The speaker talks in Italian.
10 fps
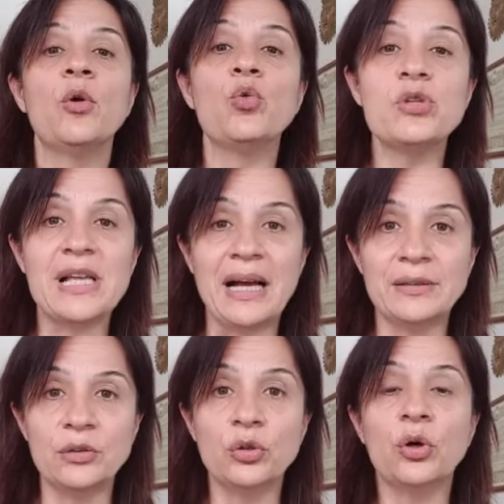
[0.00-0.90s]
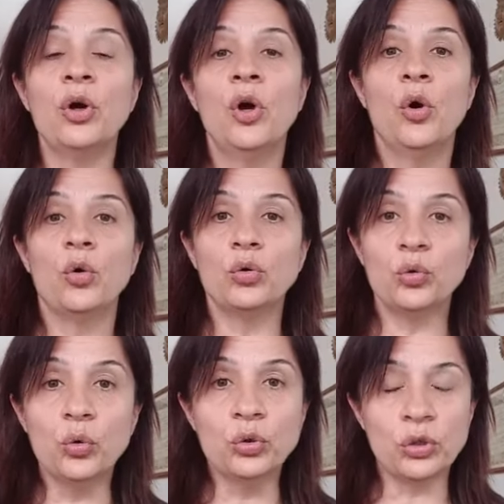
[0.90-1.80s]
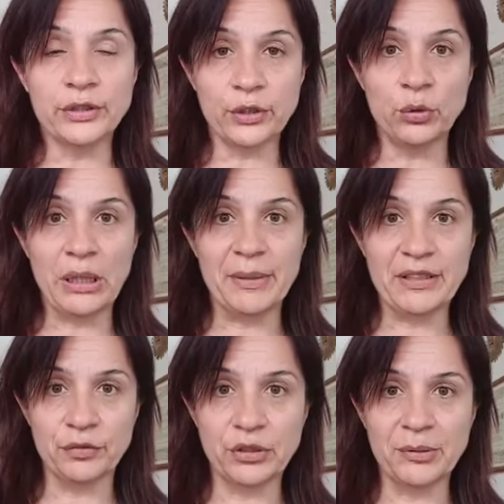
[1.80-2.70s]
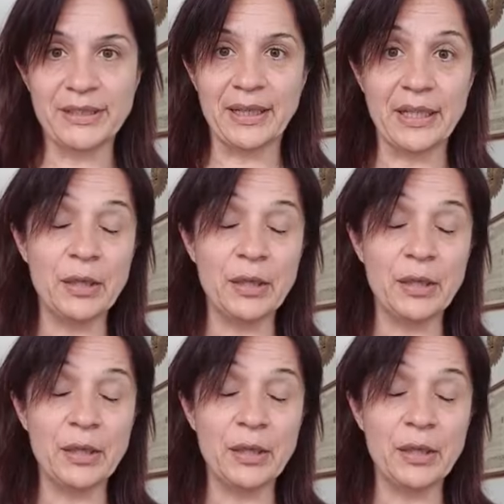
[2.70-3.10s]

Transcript: usando uno dei due elementi fondamentali.